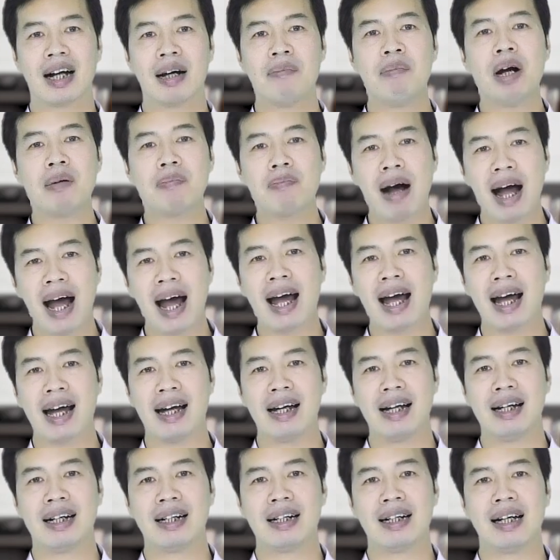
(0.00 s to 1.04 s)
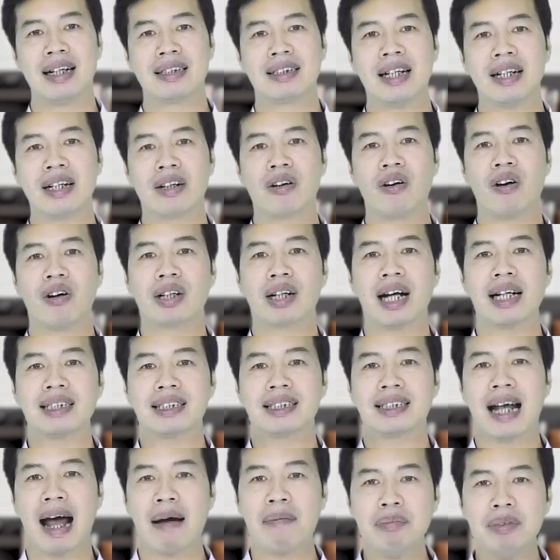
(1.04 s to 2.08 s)
cái bước 3 là dạy con cách
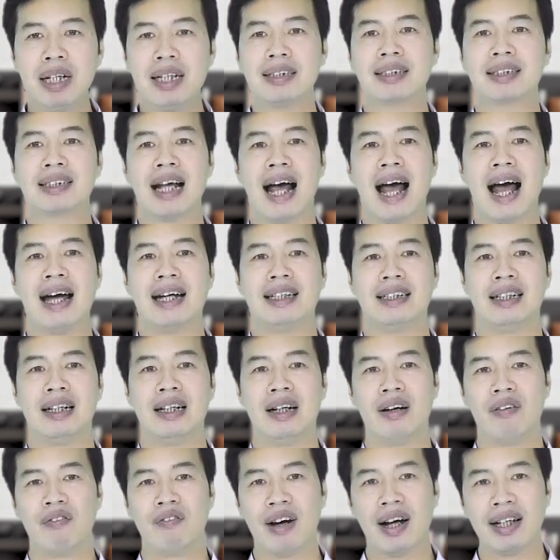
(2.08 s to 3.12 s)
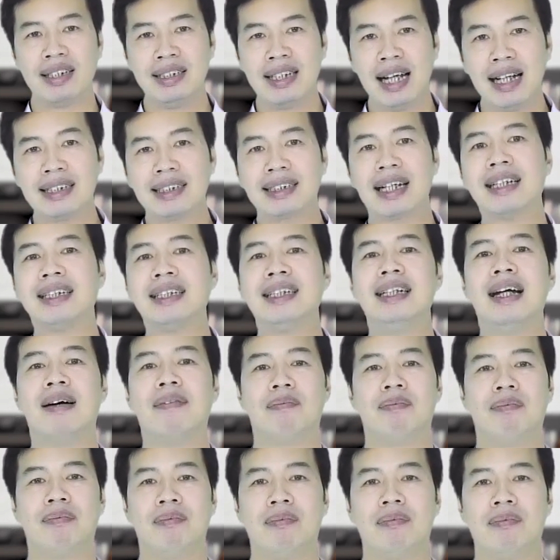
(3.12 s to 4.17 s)
dám nhận sai và nhận trách nhiệm
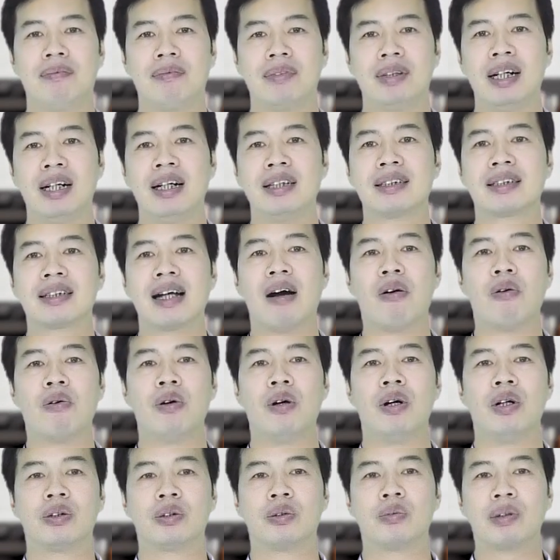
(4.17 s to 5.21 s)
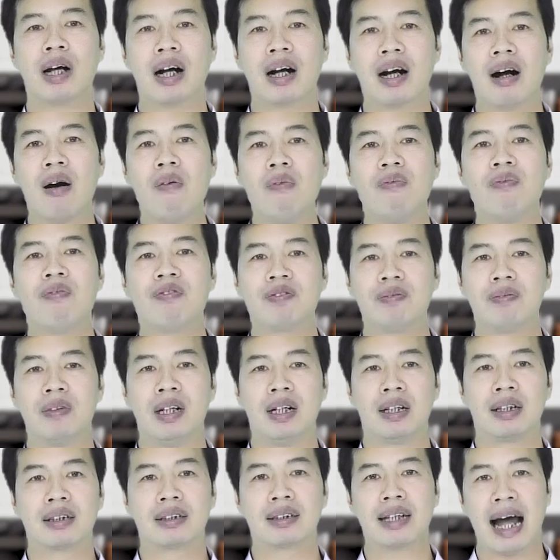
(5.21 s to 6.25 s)
để lần sau chúng ta không
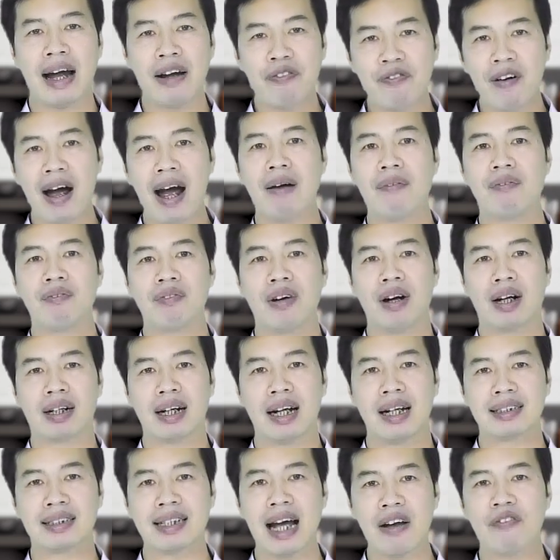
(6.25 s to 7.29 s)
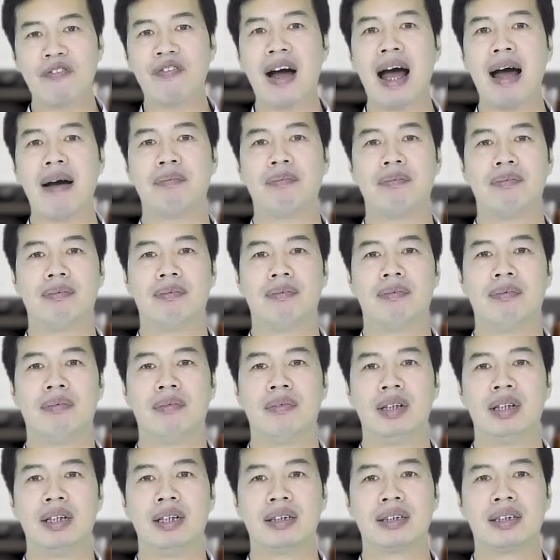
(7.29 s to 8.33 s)
tái phạm hoặc là sai phạm
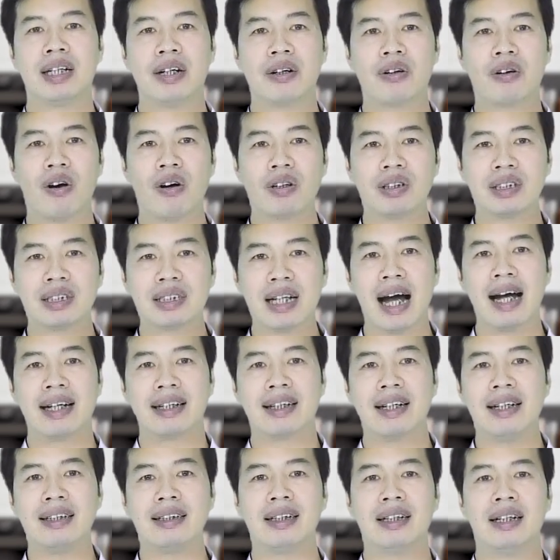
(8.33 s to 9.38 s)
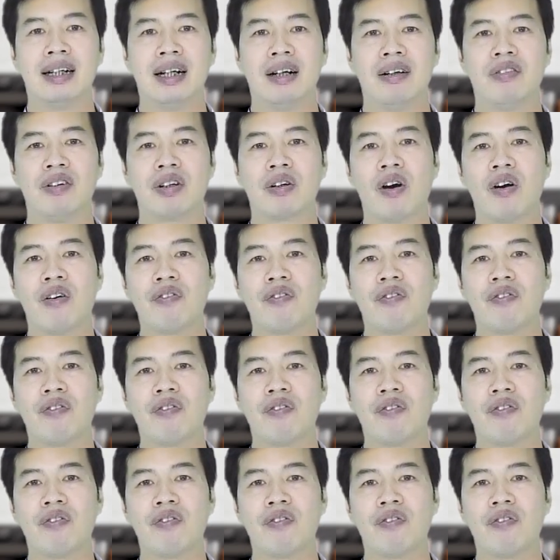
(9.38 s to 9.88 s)
dạy con giải thích với